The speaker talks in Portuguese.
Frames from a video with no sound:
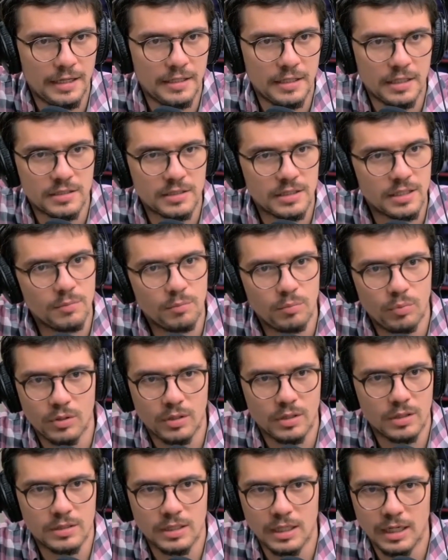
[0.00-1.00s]
carne, assim,
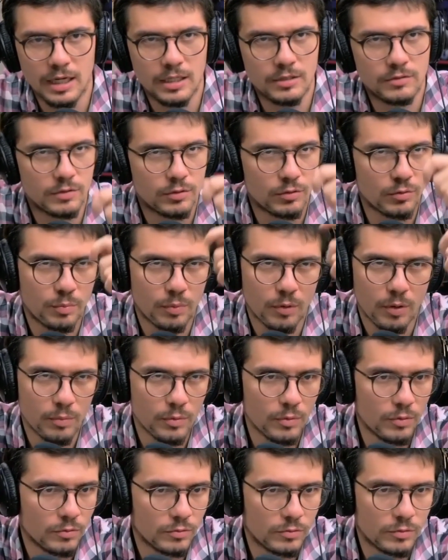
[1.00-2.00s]
porque, sei lá, às vezes o
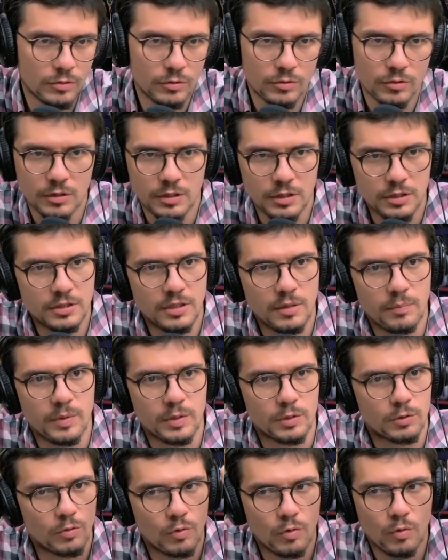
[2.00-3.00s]
próprio nutricionista da
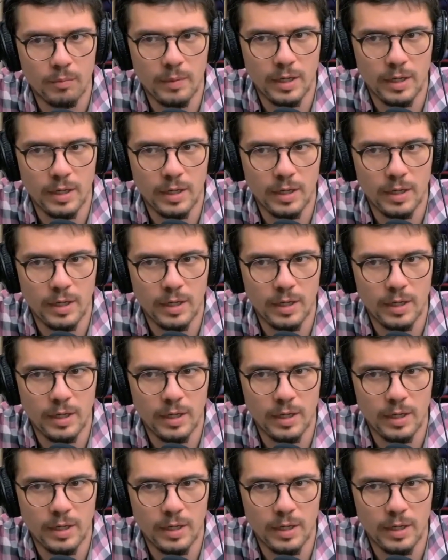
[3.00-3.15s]
pessoa,